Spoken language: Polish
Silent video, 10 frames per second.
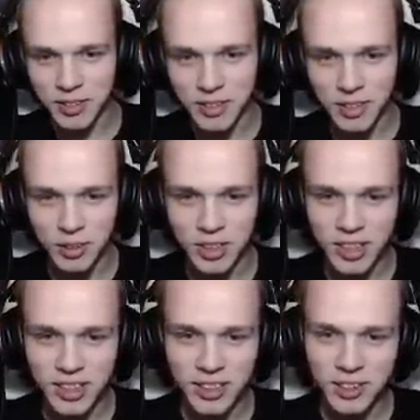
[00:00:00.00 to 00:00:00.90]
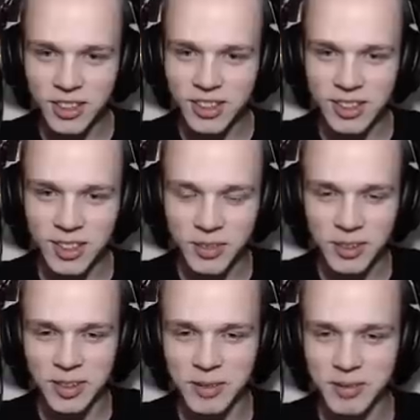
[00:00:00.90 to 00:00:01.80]
o nie, o nie, nie
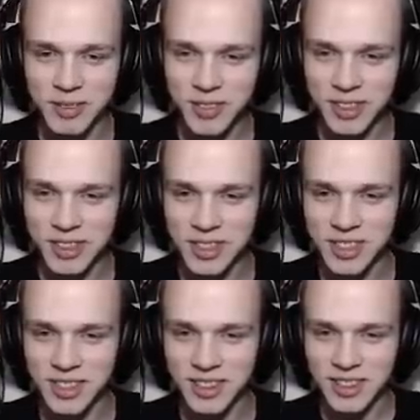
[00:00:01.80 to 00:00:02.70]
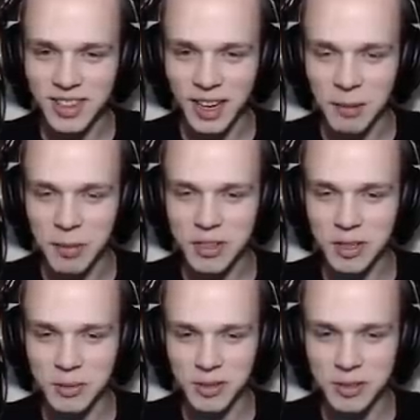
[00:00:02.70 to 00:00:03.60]
trafiłem. Faktycznie. No. Ale blisko
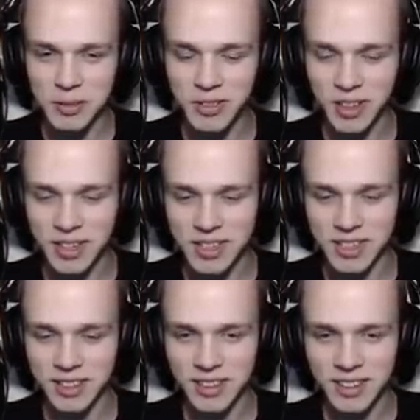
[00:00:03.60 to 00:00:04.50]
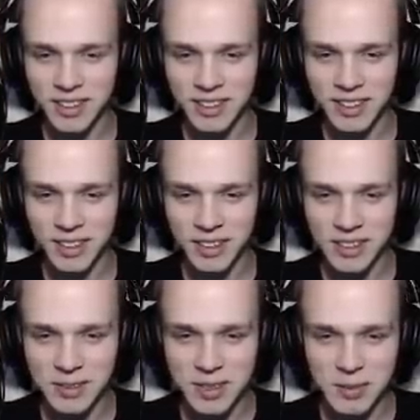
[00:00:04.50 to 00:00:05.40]
było w sumie w tarczę. No, no, no. Nie no, jestem z siebie